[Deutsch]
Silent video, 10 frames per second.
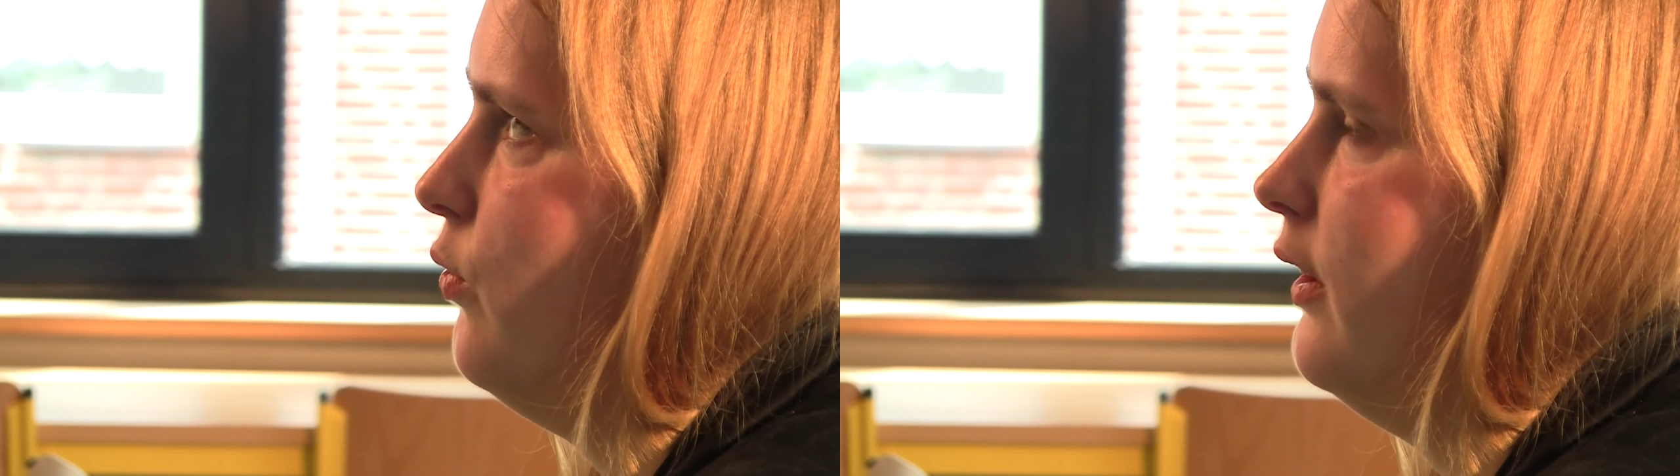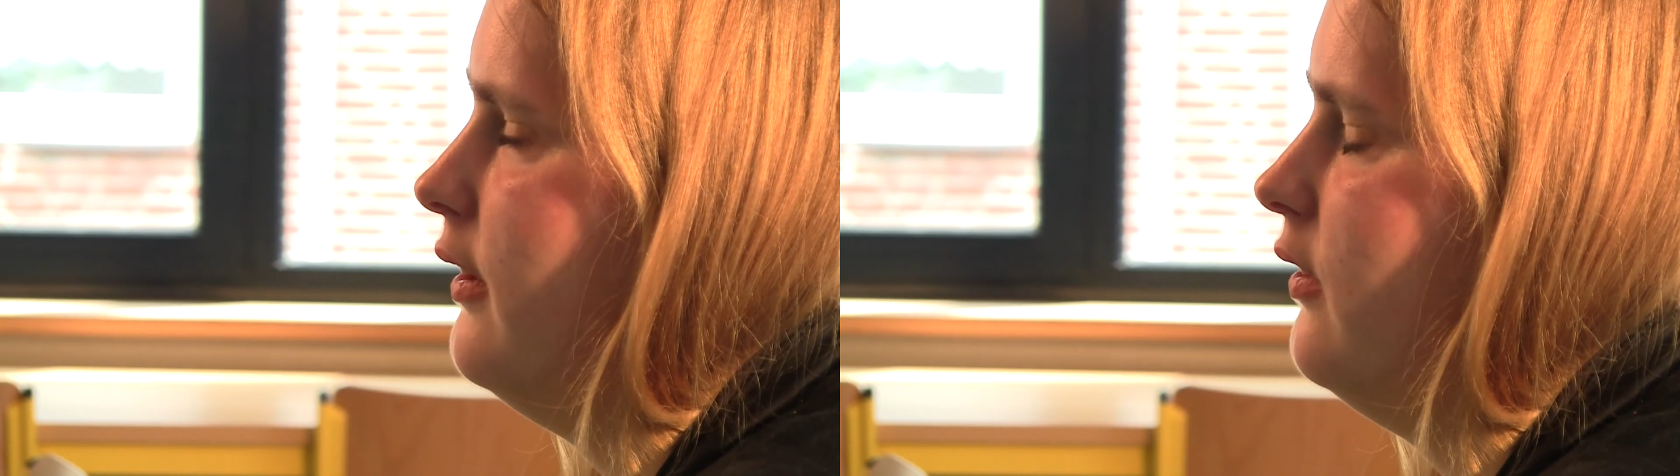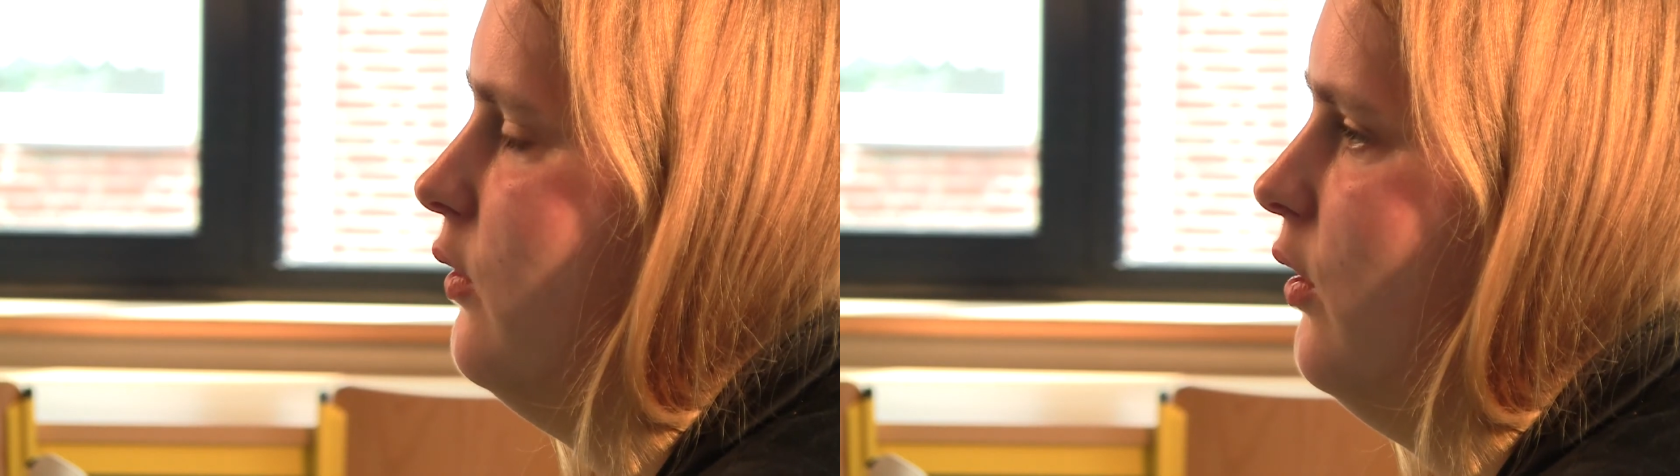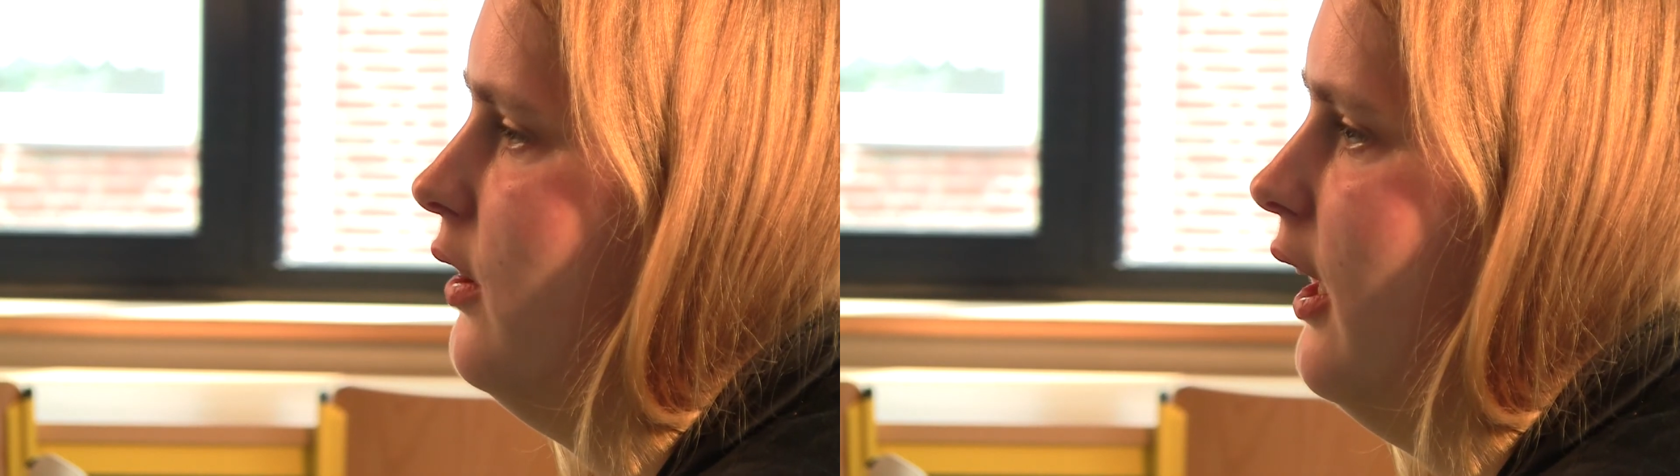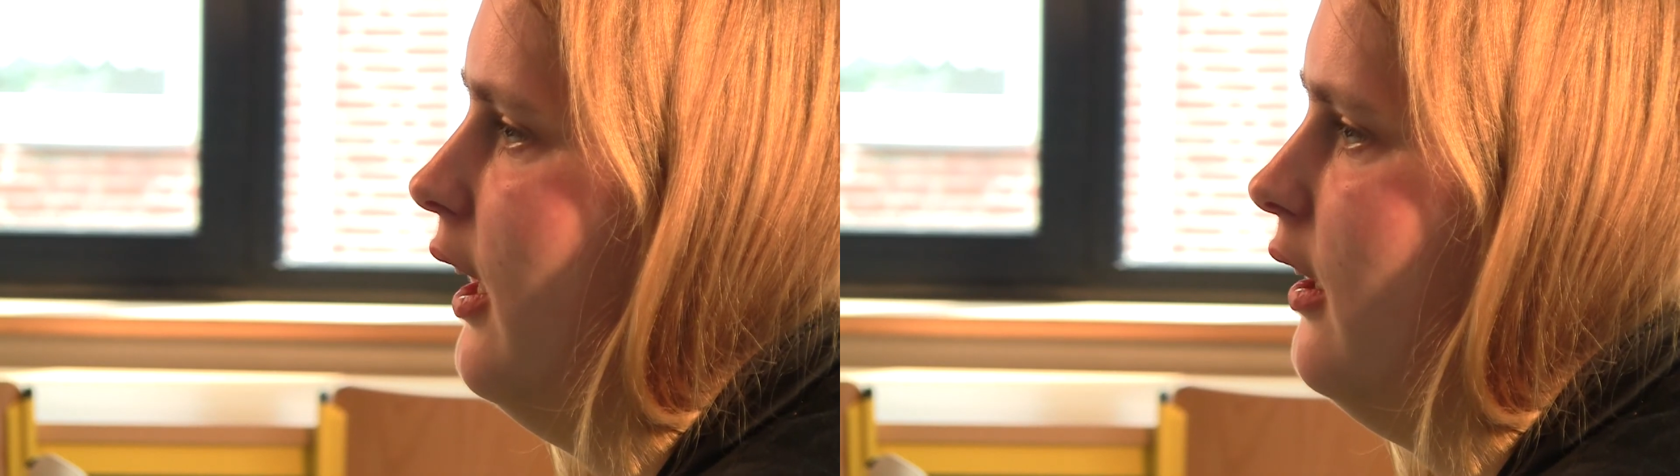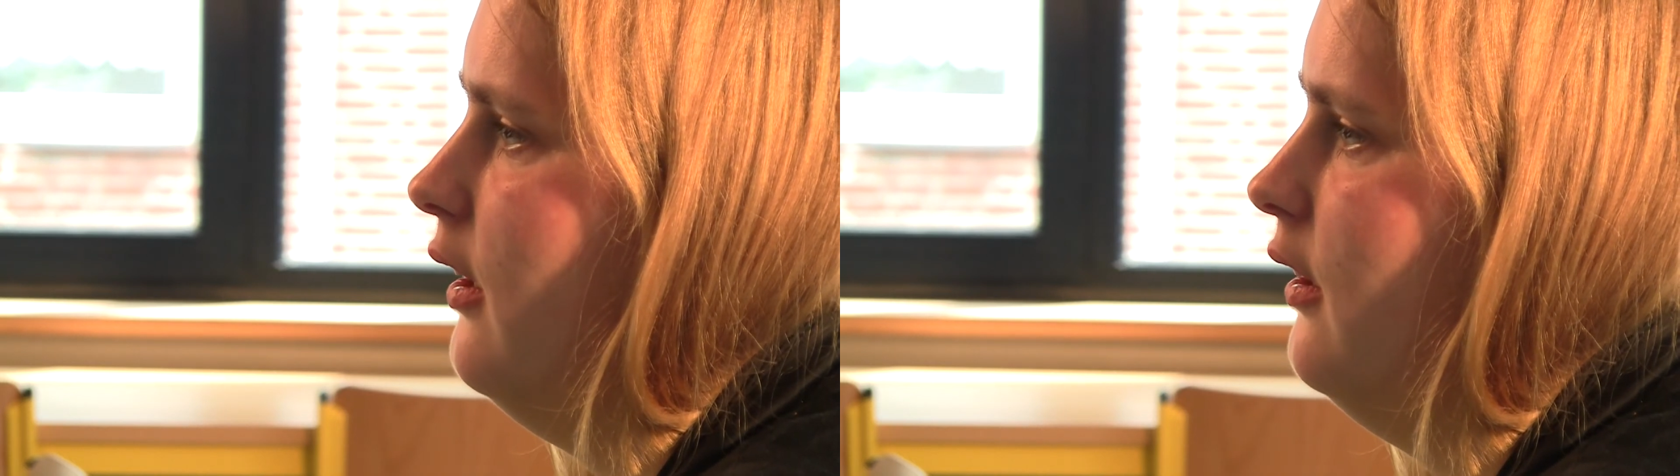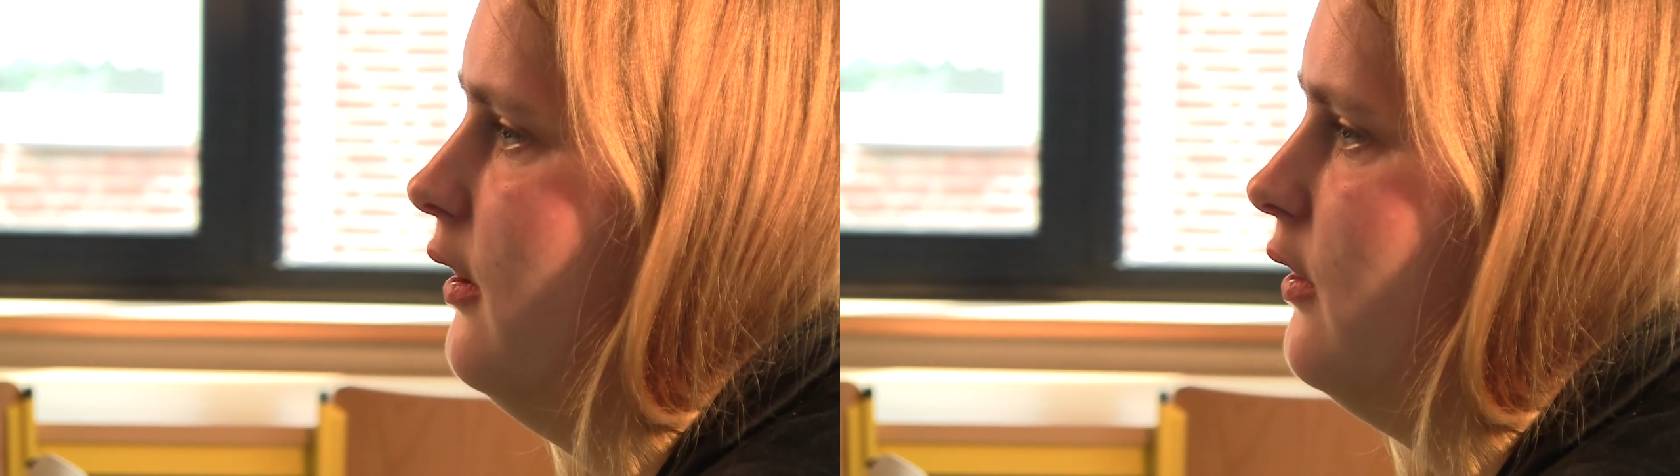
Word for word: fast neun Jahre